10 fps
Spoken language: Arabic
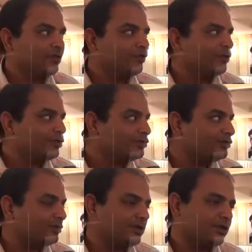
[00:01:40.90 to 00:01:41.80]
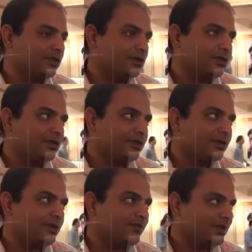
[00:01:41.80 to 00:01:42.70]
في مصر غير
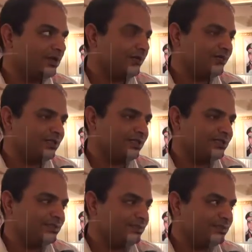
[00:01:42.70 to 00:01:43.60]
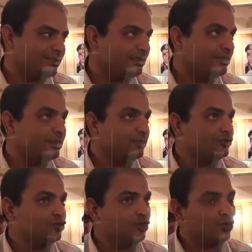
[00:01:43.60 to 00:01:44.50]
آه، الفريق عبد الفتاح السيسي
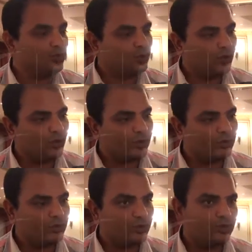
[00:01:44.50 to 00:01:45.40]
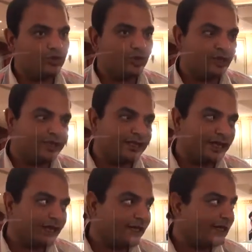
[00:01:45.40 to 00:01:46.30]
مش كون ان هو
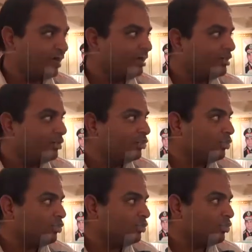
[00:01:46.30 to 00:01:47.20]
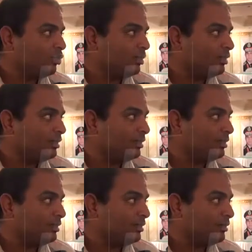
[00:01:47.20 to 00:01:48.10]
المتواجد حاليا لا كون ان هو
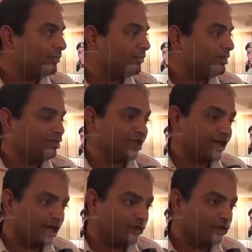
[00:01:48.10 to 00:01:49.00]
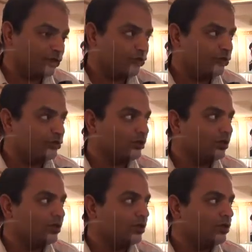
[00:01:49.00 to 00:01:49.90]
لشجاعته
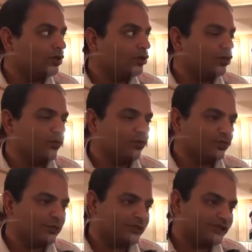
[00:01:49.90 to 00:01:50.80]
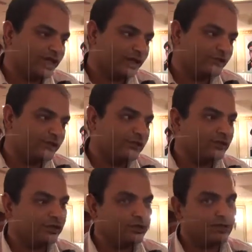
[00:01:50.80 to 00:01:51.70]
لوقفته مع الشعب
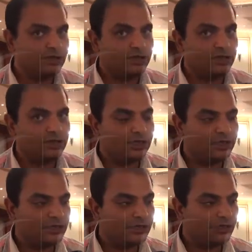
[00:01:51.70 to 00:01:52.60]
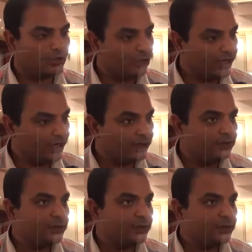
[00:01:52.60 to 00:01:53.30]
ضد الاخوان